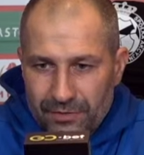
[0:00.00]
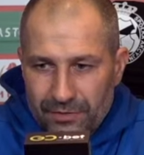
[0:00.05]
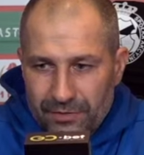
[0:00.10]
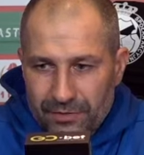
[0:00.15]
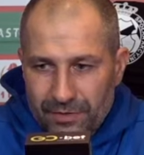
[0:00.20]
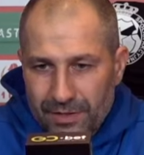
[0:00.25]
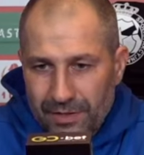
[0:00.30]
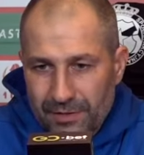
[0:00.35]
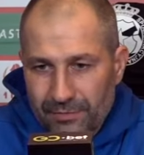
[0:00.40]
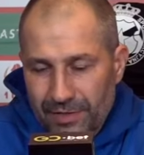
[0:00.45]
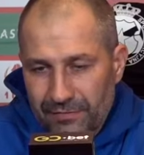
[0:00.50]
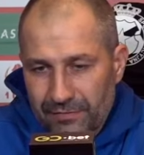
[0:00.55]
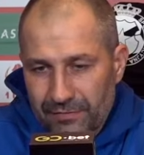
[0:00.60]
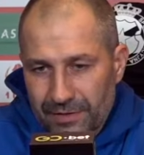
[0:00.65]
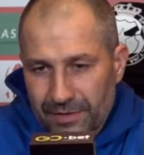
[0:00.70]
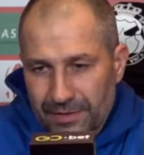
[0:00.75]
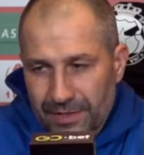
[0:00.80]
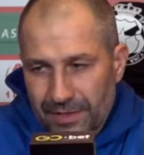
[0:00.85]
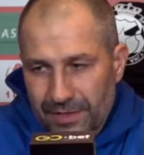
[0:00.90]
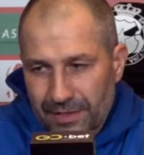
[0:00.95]
To tak
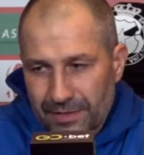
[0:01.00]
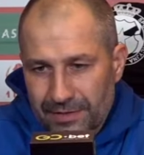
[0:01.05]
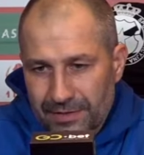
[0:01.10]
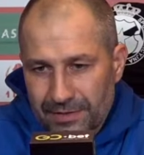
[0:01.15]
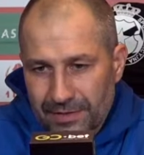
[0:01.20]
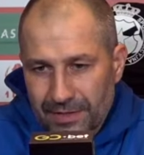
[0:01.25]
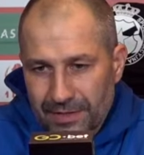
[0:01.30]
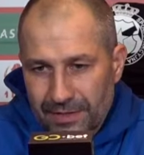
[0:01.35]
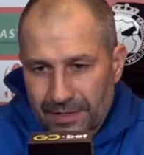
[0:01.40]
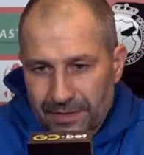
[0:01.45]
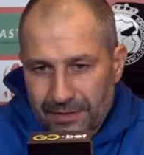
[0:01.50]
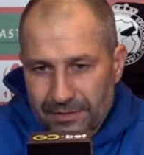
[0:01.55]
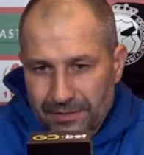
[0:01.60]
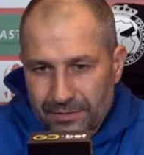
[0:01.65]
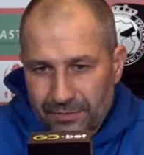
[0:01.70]
naprawdę ta akcja,